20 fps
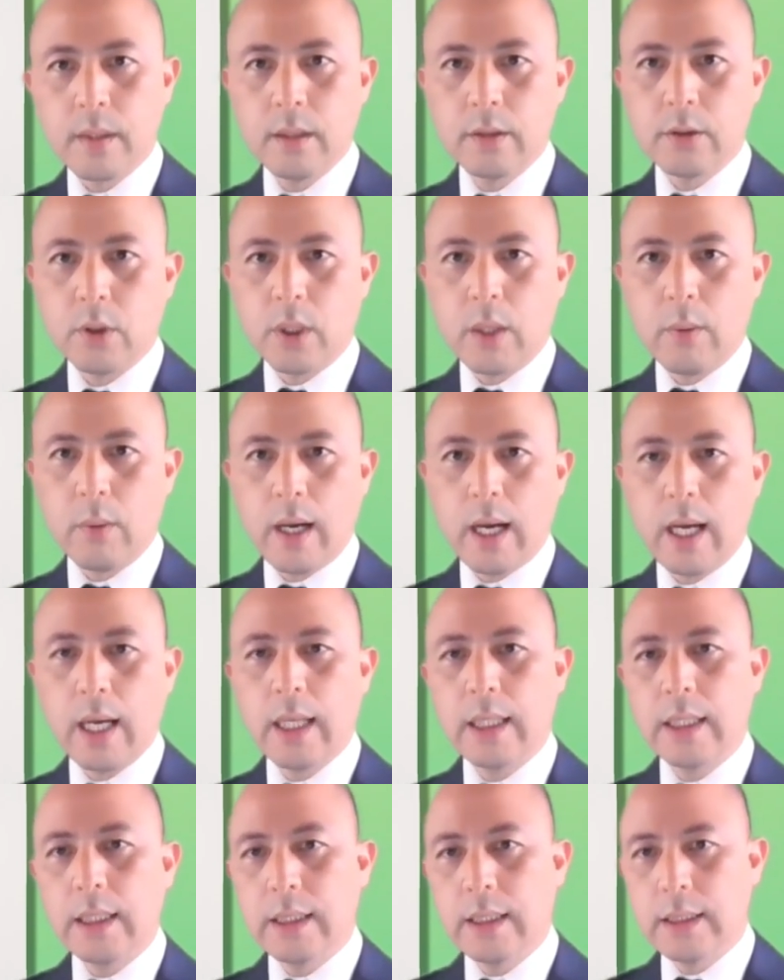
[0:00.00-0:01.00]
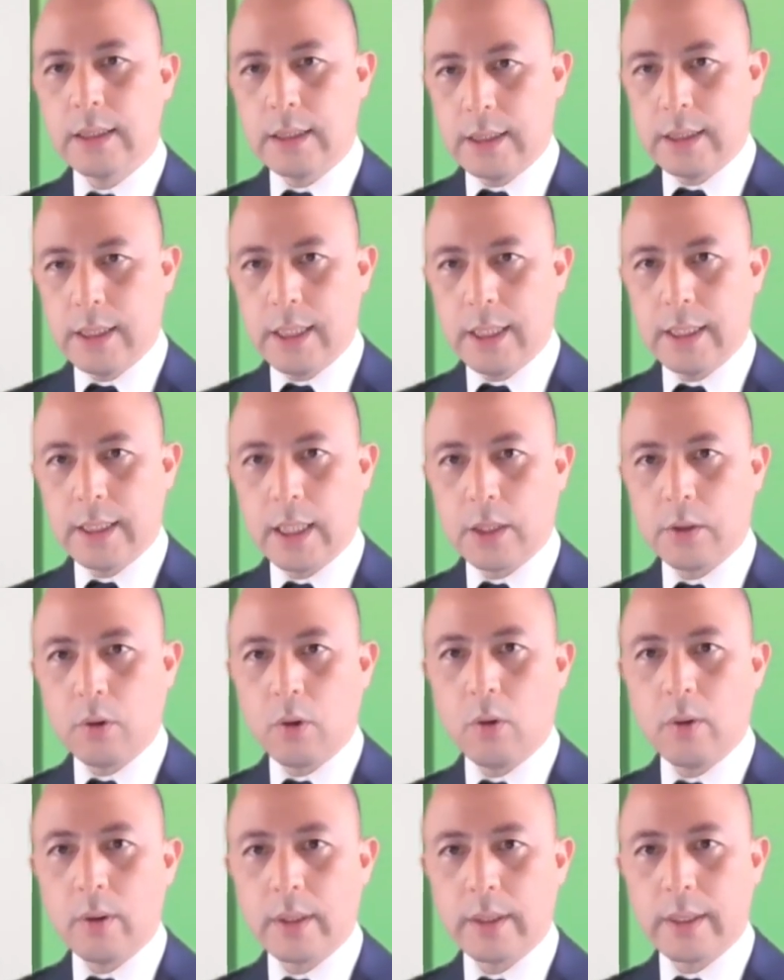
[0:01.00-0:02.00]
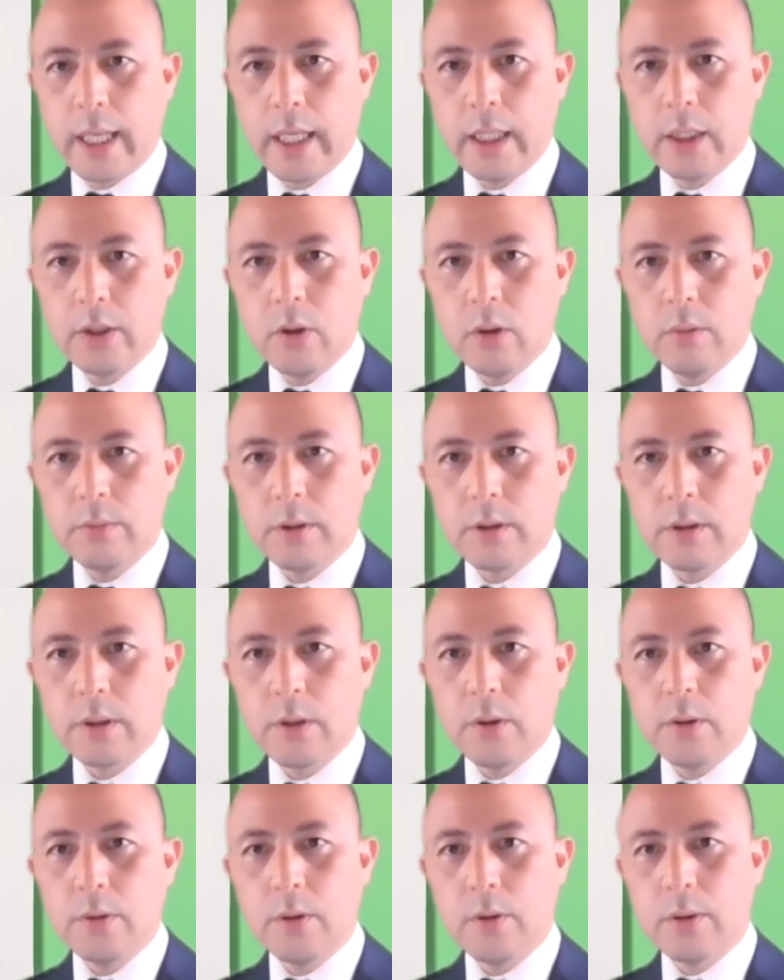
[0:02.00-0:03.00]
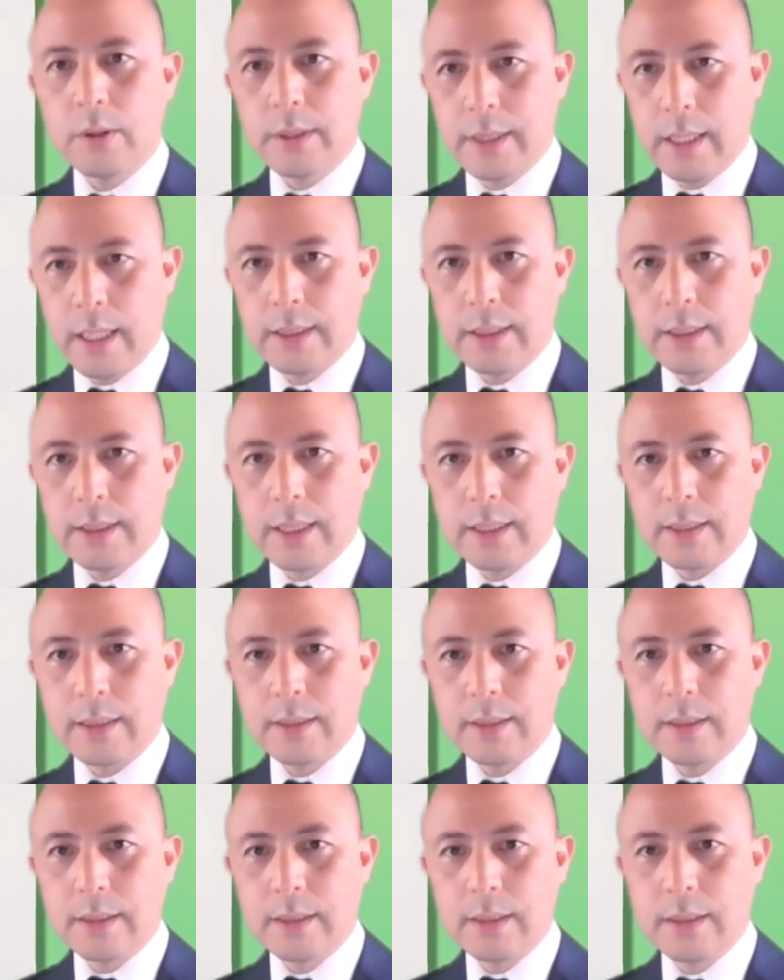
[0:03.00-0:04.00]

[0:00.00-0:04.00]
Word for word: それは、ジリリタの大乗仏教の精神です。